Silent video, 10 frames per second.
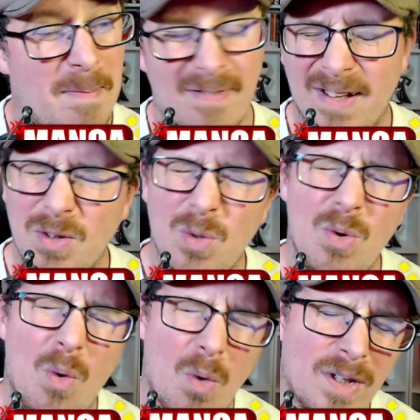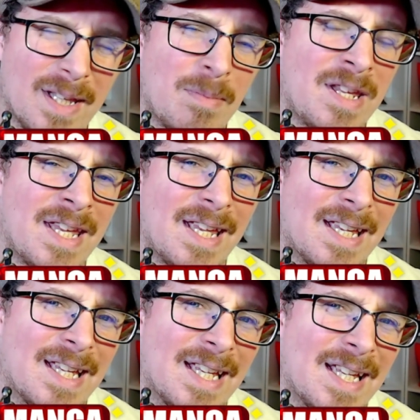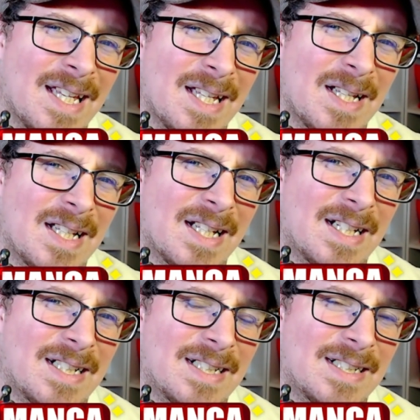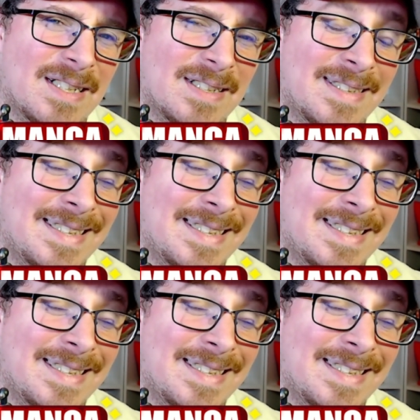Mais 22€ le tablier, euh,